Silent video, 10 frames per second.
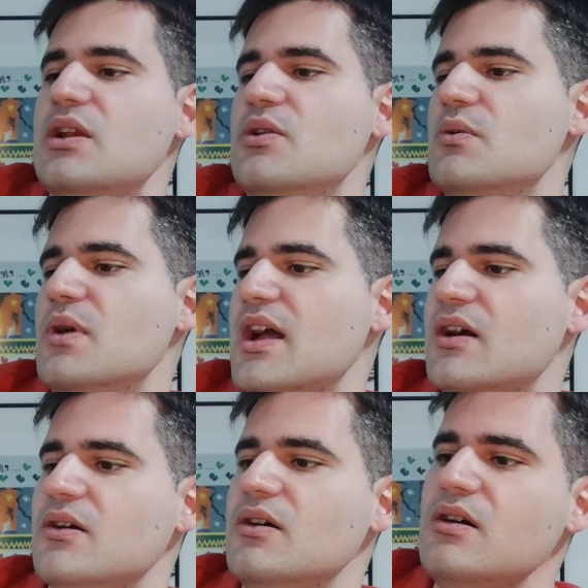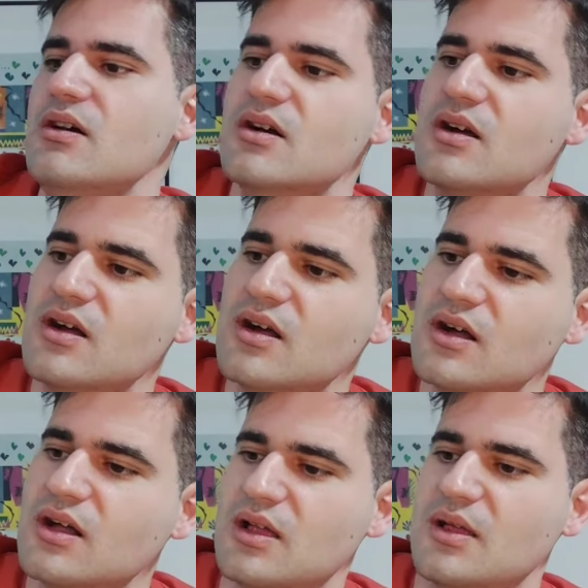Luego,
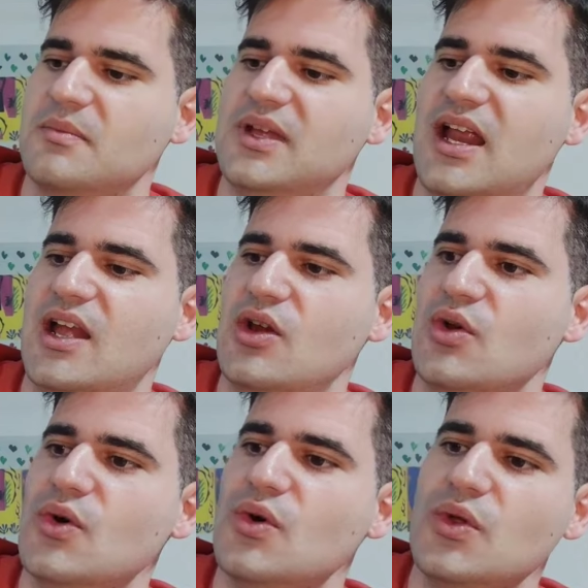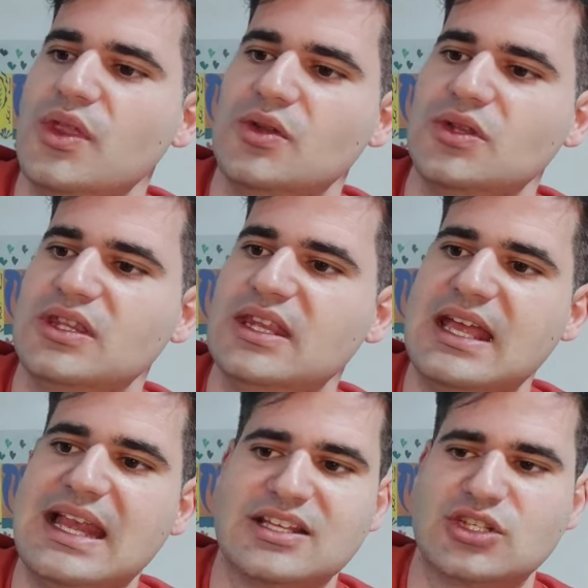mira, el logo de
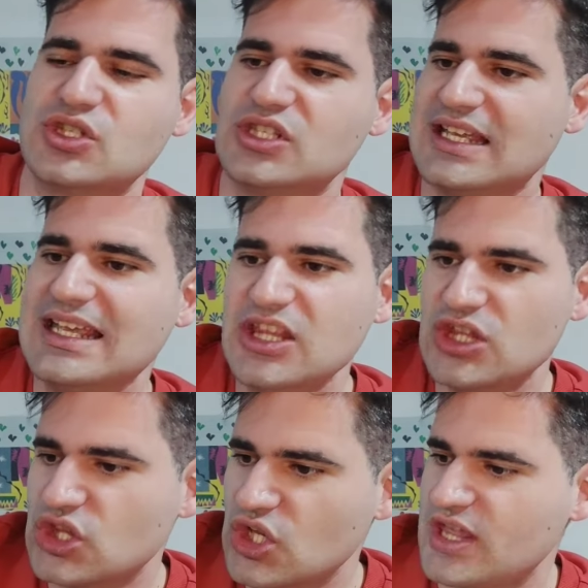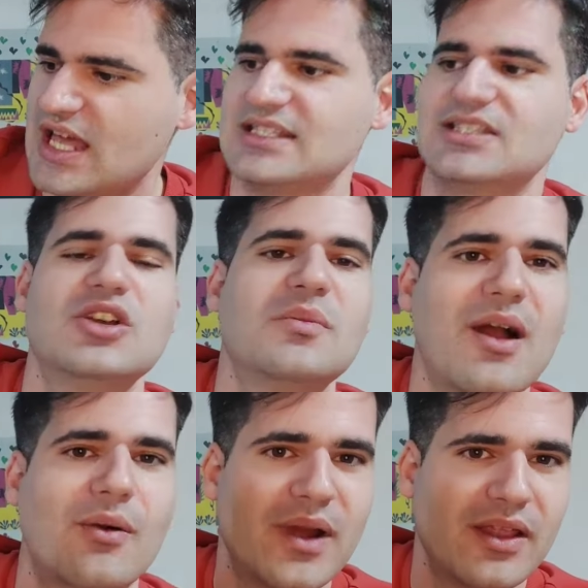hotel... las conseguí todas. Yo me
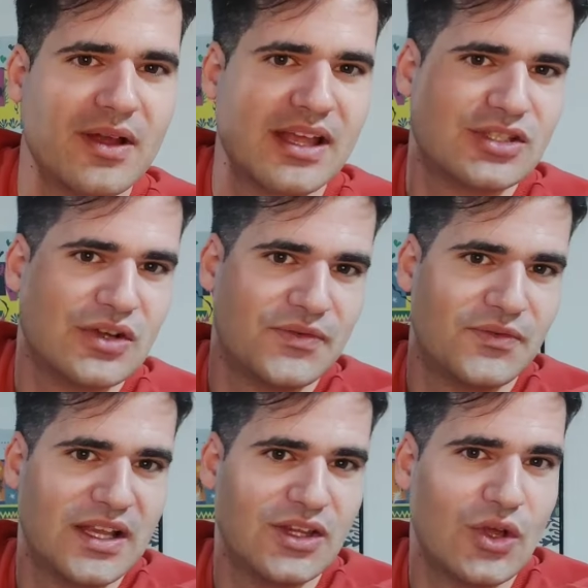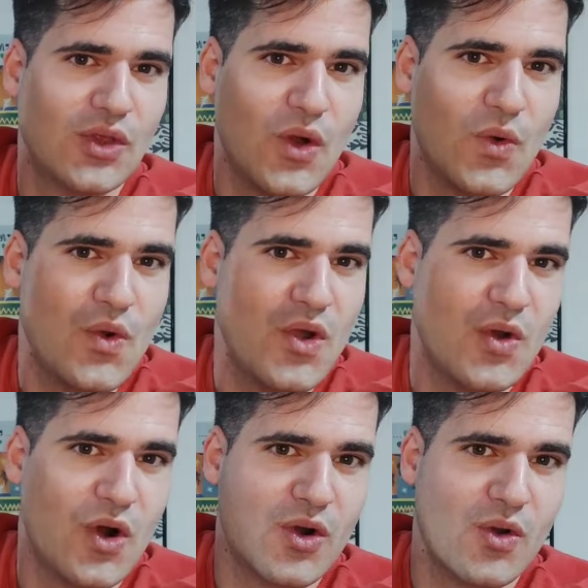acuerdo que esto fue todo
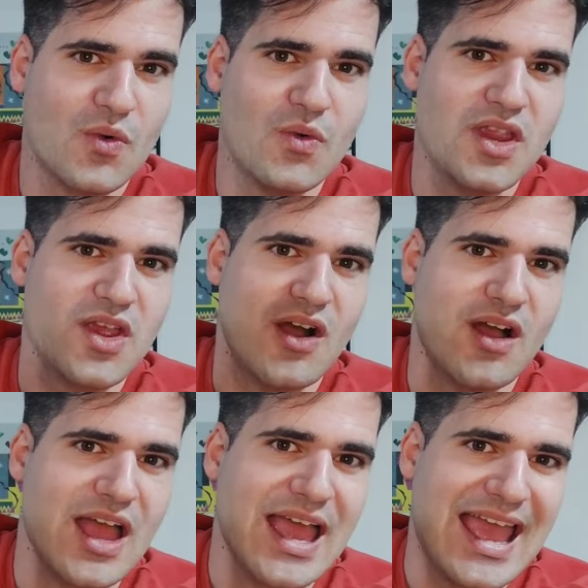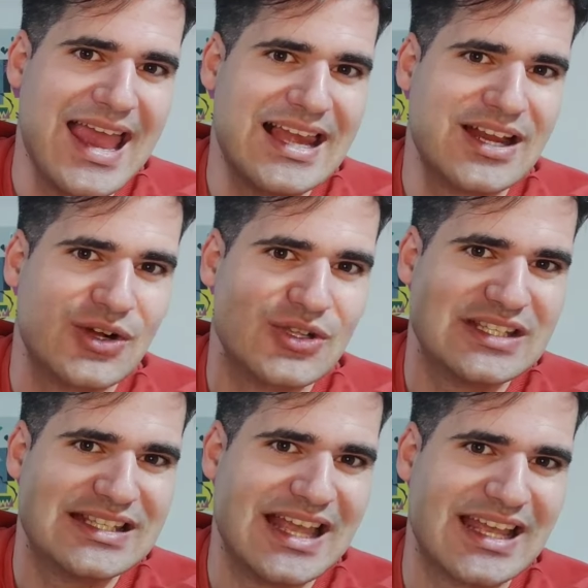un orgullo el
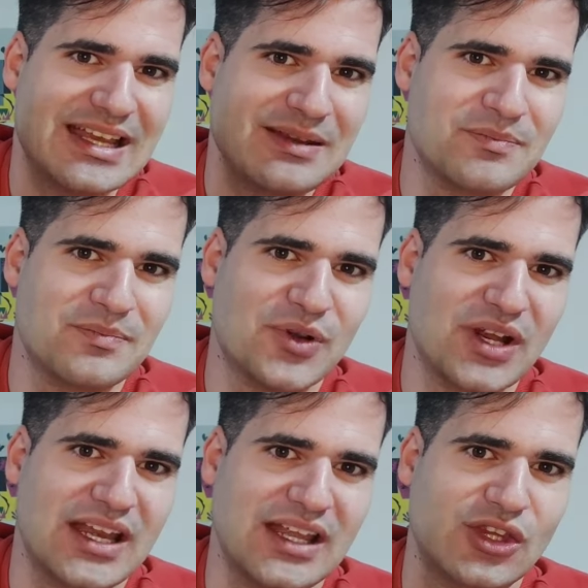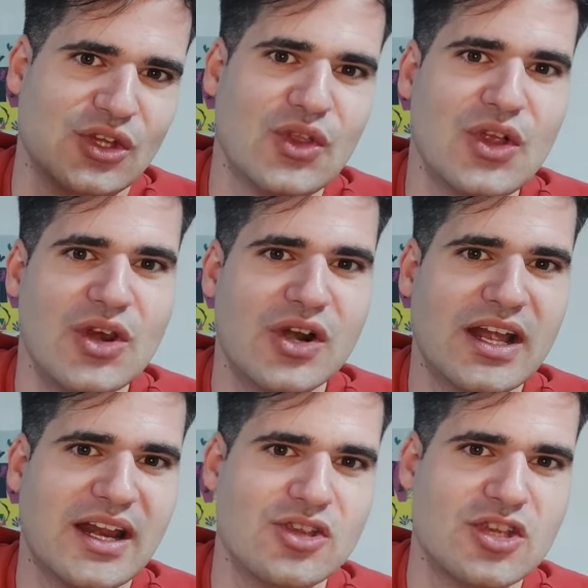conseguir, porque todos los
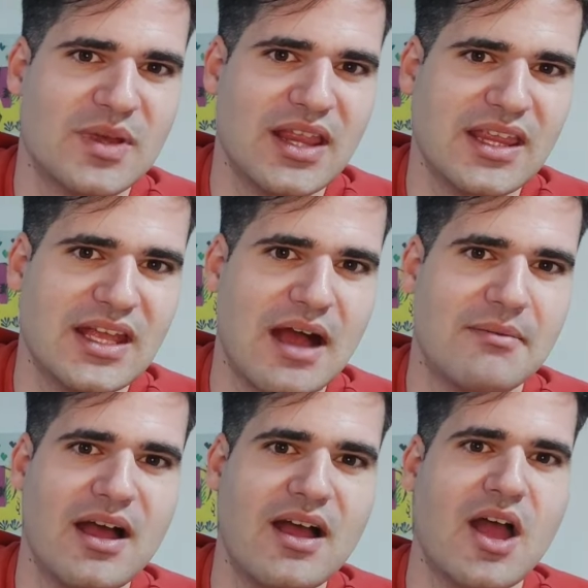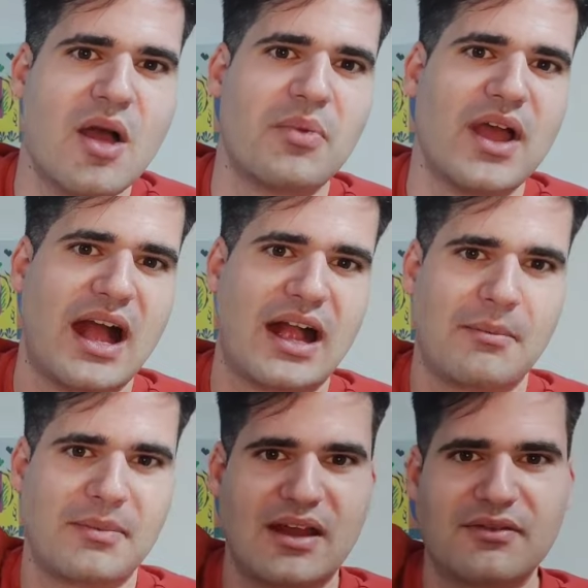recreos yo me dedicaba pues a
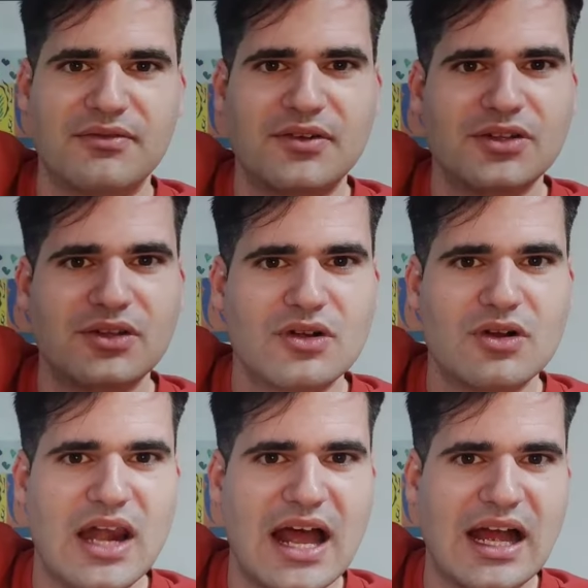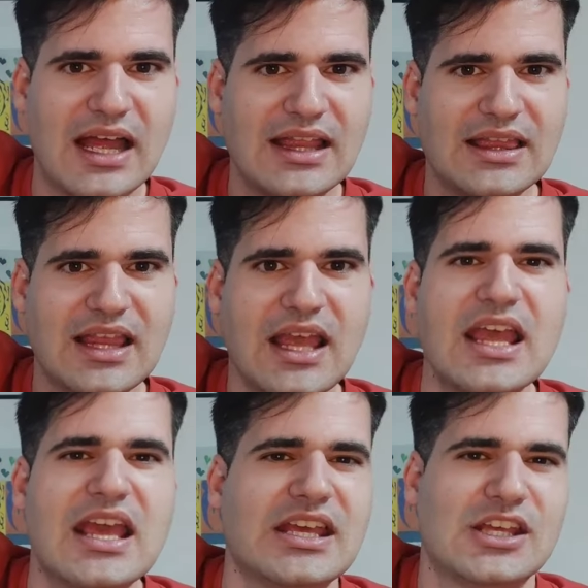cambiar fotos con la gente
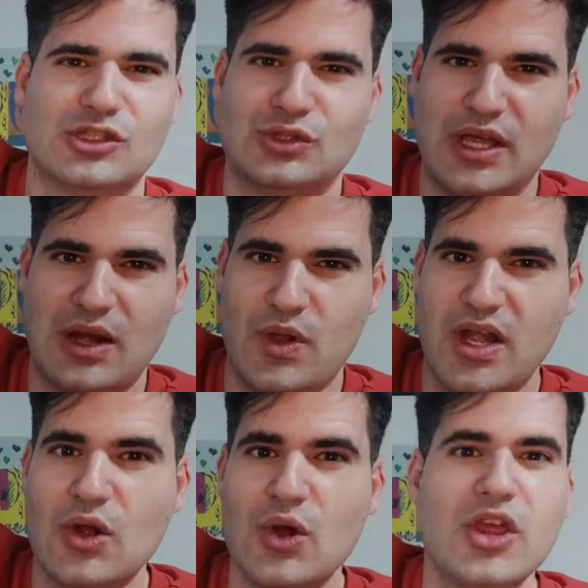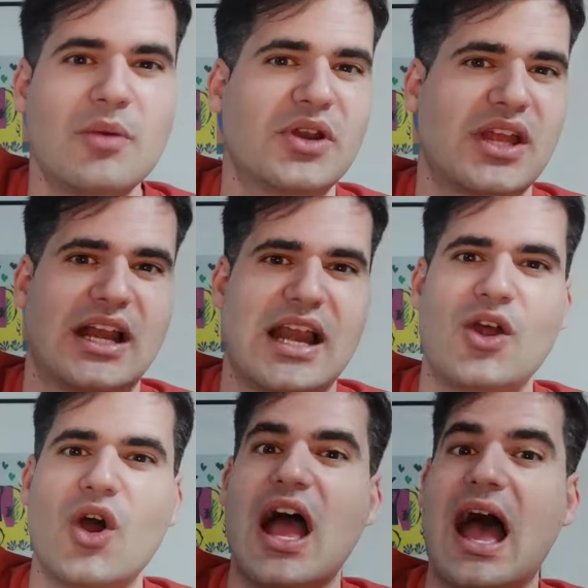y esto era un negocio porque
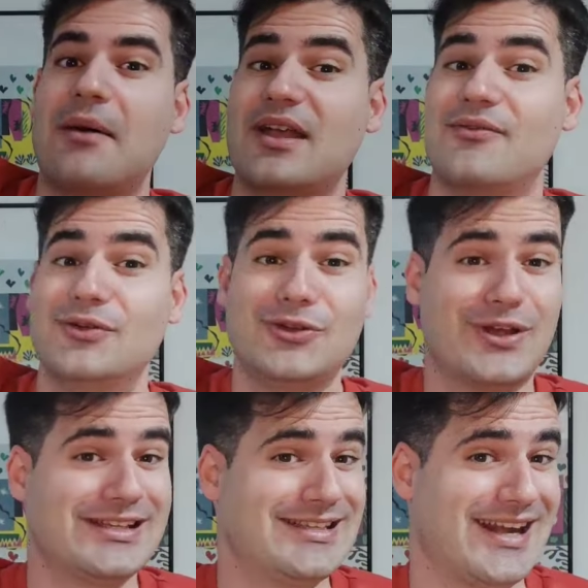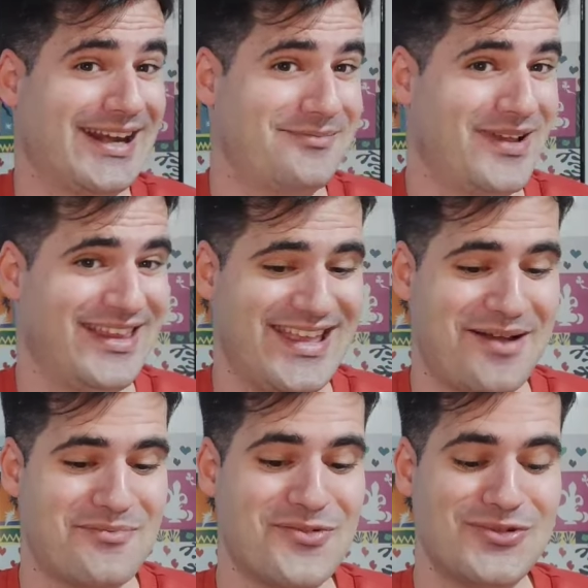claro, había fotos que se
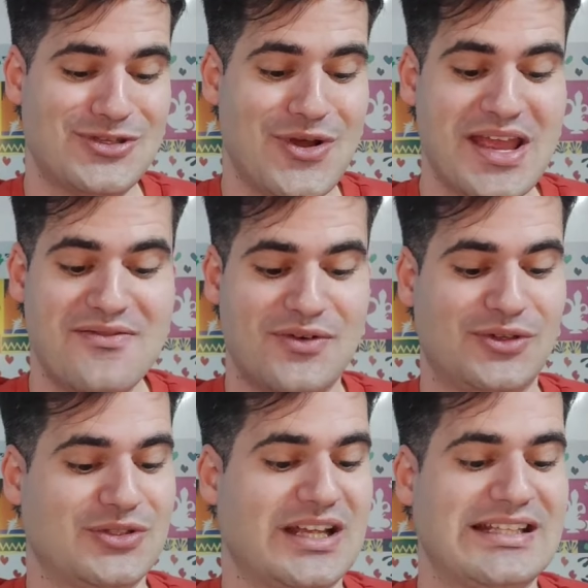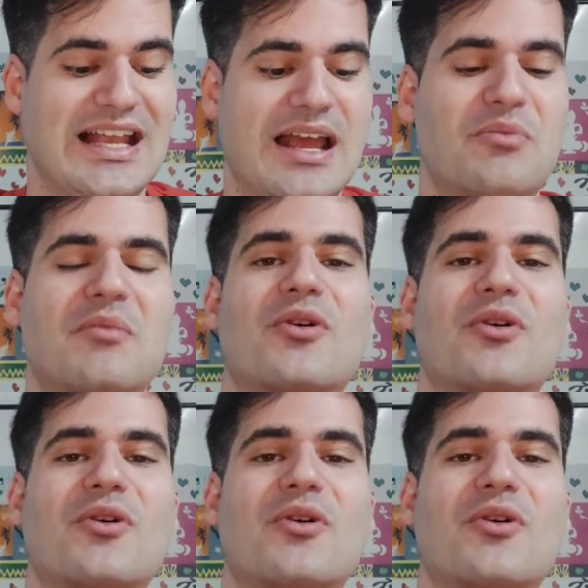repetían mucho y fotos que salían muy